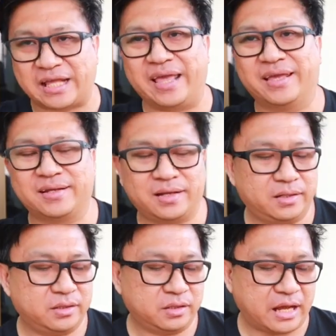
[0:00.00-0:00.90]
ใส
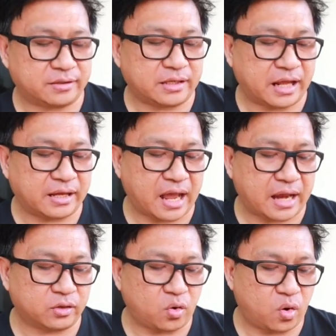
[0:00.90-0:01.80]
นี่คือการแถลงกา
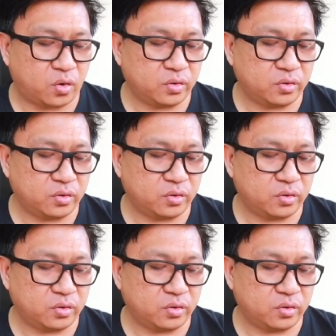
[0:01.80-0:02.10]
รของ